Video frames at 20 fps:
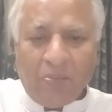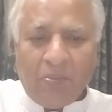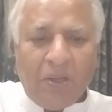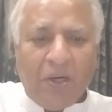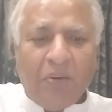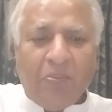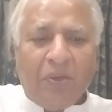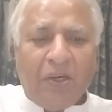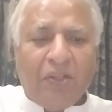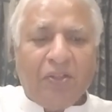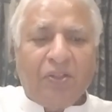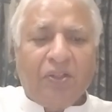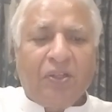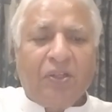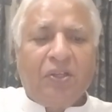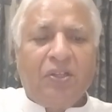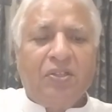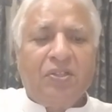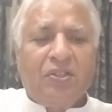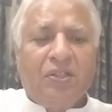मैंने बड़े
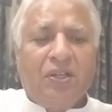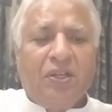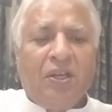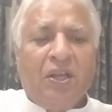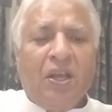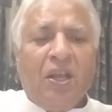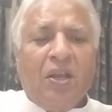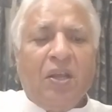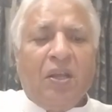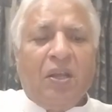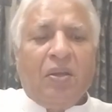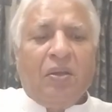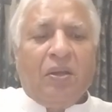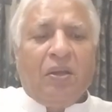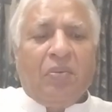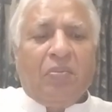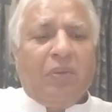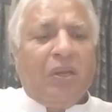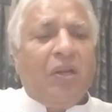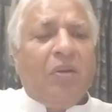तरीके से
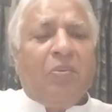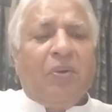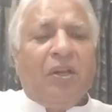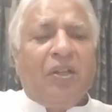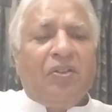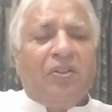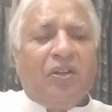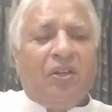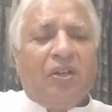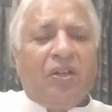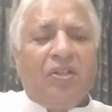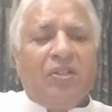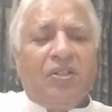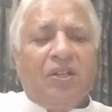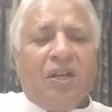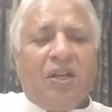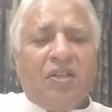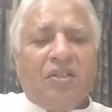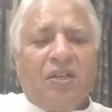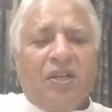मैंने बड़े तरीके
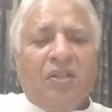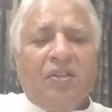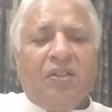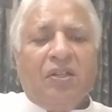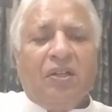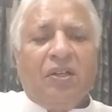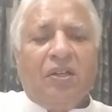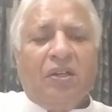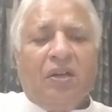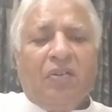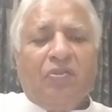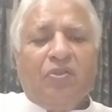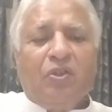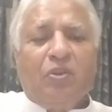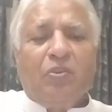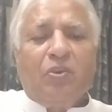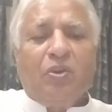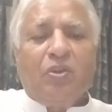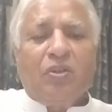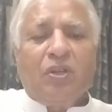से आसान तरीन
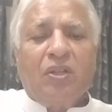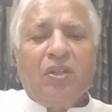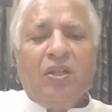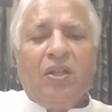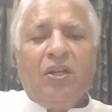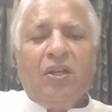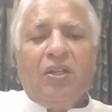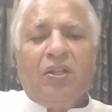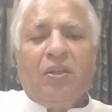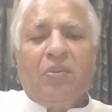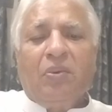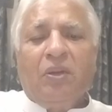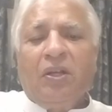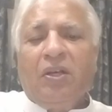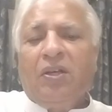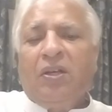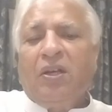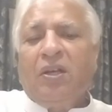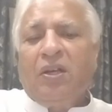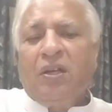लफ्ज़ों में उसे दीन की
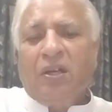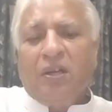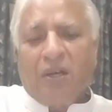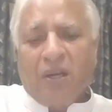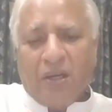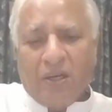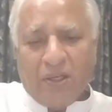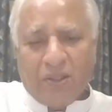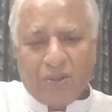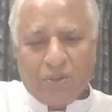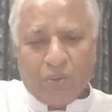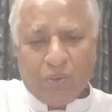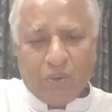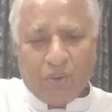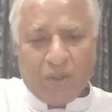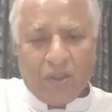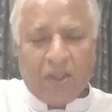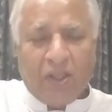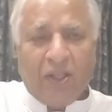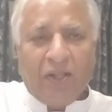तब्दील करना शुरू
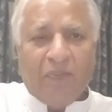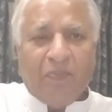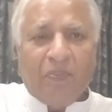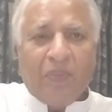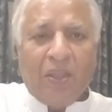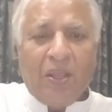की थी